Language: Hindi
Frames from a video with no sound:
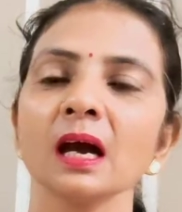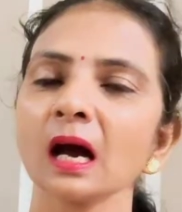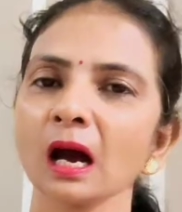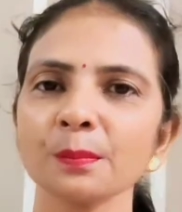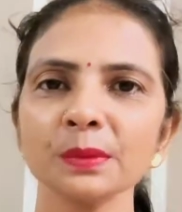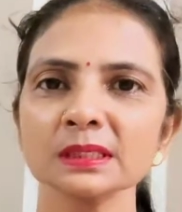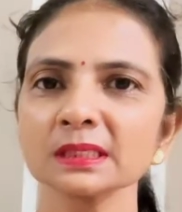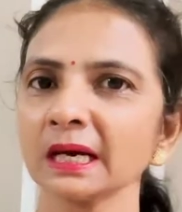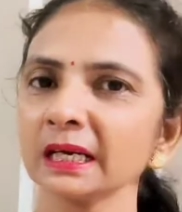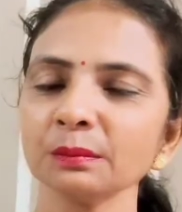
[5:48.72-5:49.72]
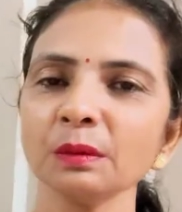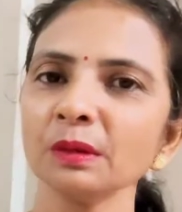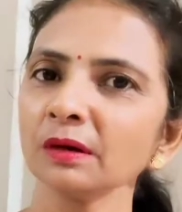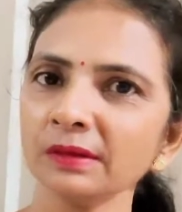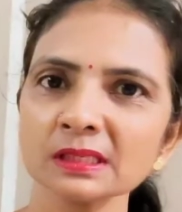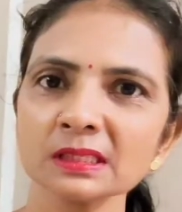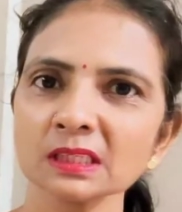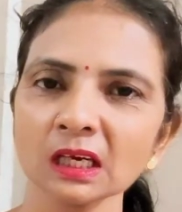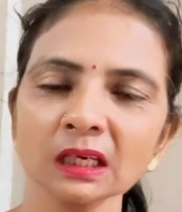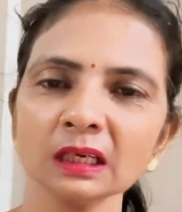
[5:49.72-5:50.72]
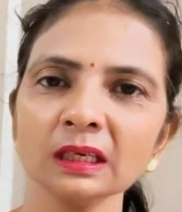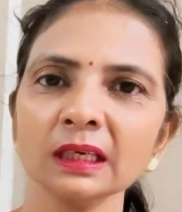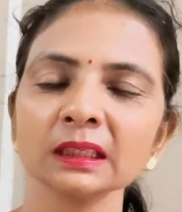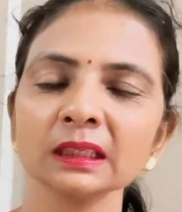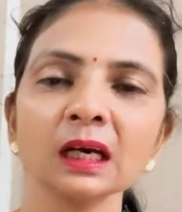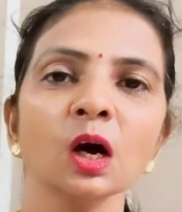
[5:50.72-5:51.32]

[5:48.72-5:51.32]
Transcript: आपने स्टार्टिंग में मेरा फेस चेक कर लिया था